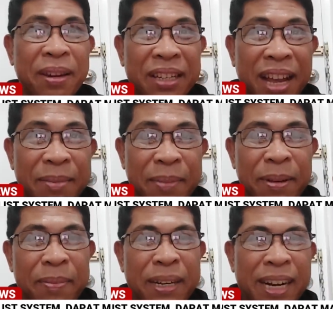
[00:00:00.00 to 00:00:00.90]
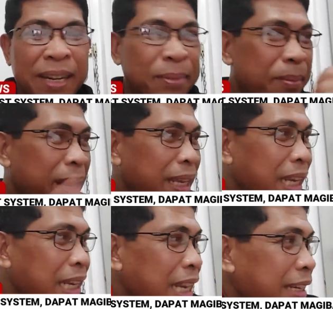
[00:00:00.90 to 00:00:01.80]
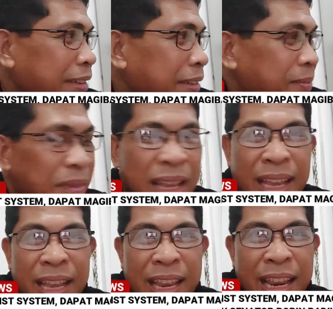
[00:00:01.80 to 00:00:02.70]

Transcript: Pero sabi po mga kababayan niya, no, oh, ni